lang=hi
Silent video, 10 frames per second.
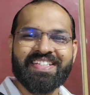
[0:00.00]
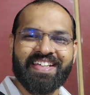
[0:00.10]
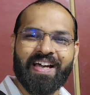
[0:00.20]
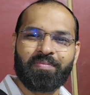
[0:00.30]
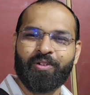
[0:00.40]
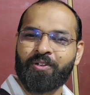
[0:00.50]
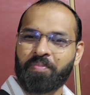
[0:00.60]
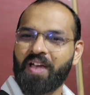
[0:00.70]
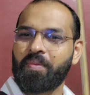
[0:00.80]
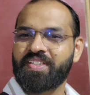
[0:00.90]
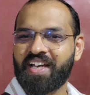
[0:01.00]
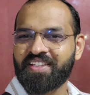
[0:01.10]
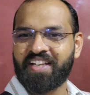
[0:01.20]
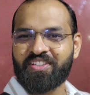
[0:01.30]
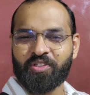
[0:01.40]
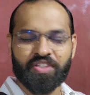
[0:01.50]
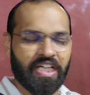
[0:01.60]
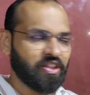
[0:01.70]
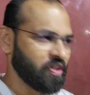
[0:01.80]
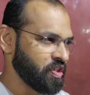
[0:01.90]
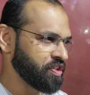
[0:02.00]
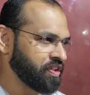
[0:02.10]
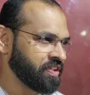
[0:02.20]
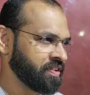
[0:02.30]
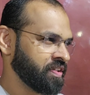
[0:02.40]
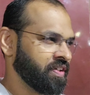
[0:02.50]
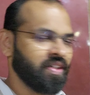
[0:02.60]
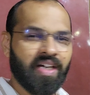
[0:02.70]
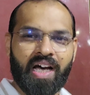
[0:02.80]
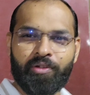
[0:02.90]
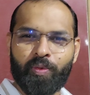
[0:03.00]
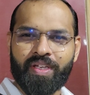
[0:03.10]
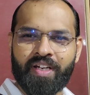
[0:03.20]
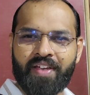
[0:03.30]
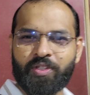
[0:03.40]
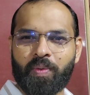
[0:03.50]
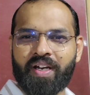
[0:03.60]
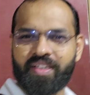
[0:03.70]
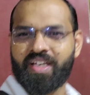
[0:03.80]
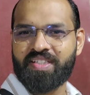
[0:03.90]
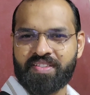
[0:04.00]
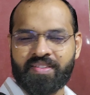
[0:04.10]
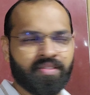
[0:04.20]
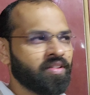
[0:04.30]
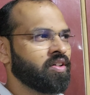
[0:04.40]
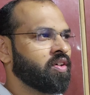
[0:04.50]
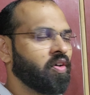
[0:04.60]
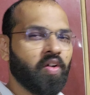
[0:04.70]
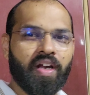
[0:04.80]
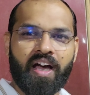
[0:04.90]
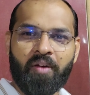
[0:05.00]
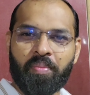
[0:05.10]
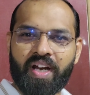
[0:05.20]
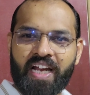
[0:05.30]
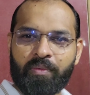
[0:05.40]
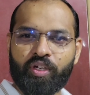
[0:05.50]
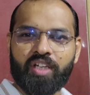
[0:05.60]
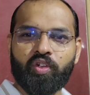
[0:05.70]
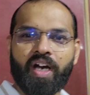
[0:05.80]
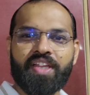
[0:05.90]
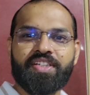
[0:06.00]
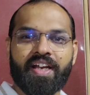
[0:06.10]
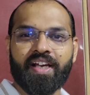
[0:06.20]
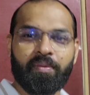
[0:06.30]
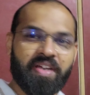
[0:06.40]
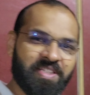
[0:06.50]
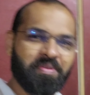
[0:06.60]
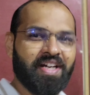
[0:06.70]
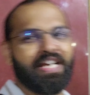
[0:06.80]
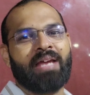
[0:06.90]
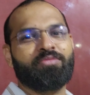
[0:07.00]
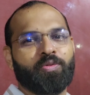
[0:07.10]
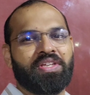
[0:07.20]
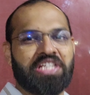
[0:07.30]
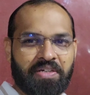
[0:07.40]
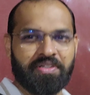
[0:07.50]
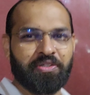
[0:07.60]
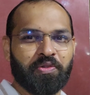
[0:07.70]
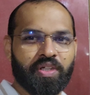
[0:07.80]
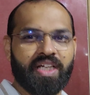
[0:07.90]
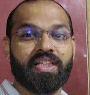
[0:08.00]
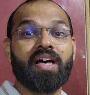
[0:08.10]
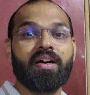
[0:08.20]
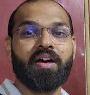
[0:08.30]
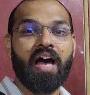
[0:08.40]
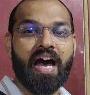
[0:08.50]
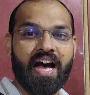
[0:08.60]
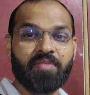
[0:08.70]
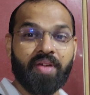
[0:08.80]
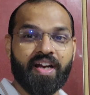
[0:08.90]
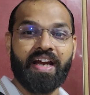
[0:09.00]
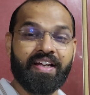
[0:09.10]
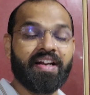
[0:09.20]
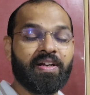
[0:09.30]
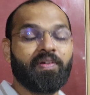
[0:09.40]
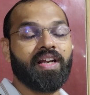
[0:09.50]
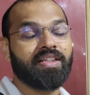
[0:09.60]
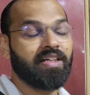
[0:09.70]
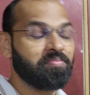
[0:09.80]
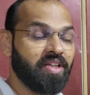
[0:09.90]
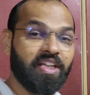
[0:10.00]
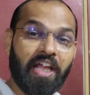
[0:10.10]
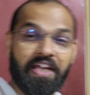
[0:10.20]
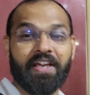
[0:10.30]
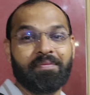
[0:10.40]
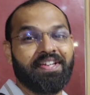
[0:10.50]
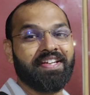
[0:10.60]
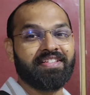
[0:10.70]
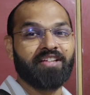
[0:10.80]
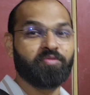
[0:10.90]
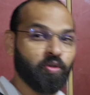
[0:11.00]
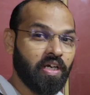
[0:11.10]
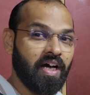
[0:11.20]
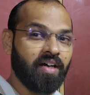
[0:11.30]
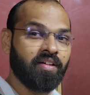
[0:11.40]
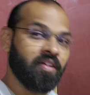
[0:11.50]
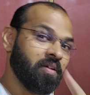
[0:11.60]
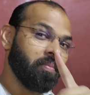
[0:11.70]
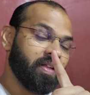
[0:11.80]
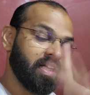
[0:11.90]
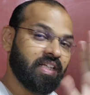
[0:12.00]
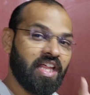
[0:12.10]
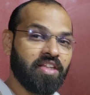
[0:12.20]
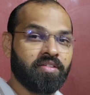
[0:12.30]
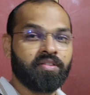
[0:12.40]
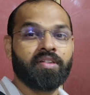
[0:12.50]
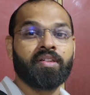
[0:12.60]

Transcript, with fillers: कैसे हैं आप लोग मैं हमेशा की तरह चुस्त एंड दुरुस्त अभी बज रहे हैं सुबह के दस और अब मेरा टाइम हो गया दुकान जाने का वैसे मेरा टाइम सुबह छः बजे हो गया था आज मैं राइड करने वाला था अपने नए कैमरे के साथ वो कहाँ मैं जाता आज